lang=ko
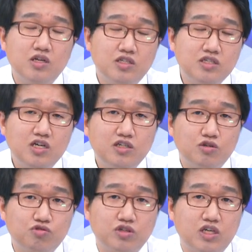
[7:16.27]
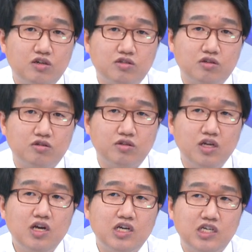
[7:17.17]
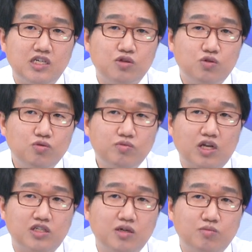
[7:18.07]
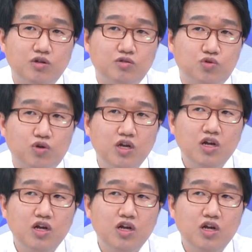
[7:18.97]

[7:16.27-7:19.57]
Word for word: 승자의 저주가 되어 있었는데 이제 좀 다시 한번 그쪽에